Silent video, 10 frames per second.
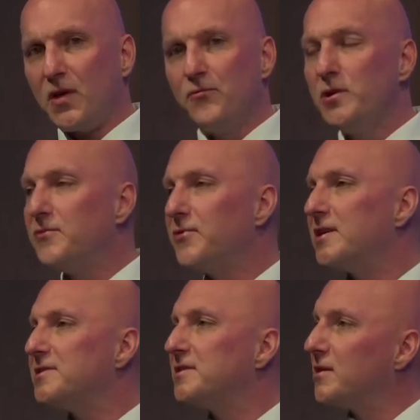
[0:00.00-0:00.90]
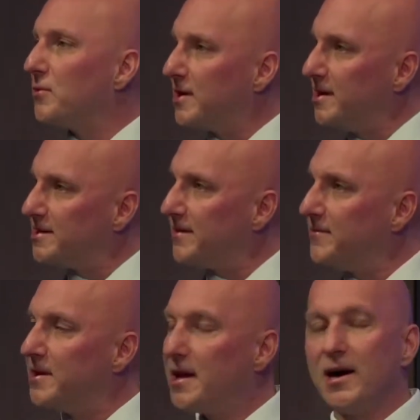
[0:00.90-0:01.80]
für den Fall, dass Sie sagen, okay, jetzt haben
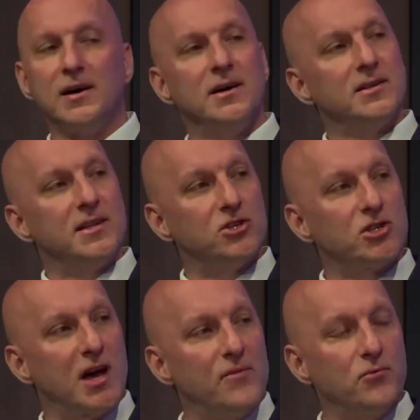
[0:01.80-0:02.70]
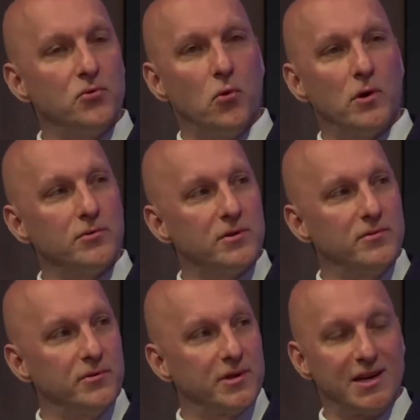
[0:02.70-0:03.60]
wir da das Straf- und
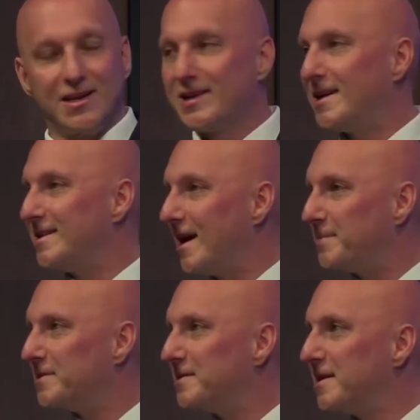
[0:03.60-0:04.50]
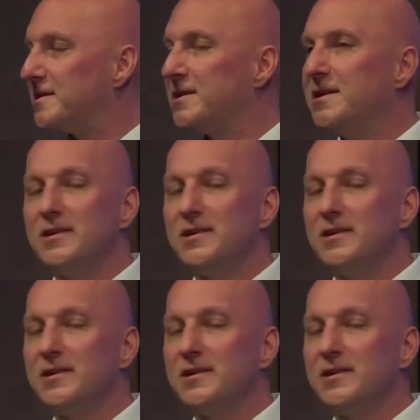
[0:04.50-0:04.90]
Ordnungsführungsrechtlichkeiten abgesichert.